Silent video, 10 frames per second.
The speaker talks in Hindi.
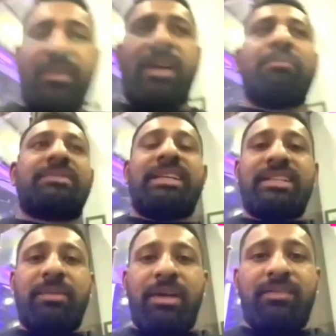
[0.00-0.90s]
हम चीज
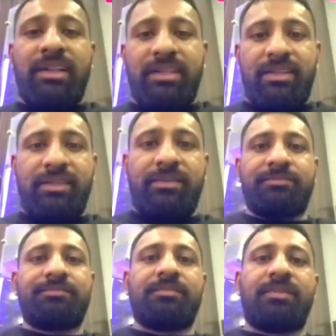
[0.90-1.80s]
निपटवा देते हैं
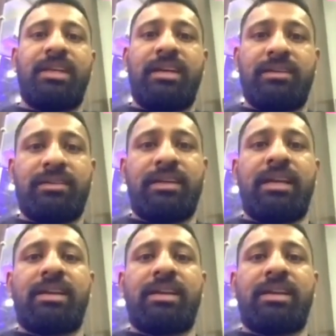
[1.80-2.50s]
ठीक है ख्याल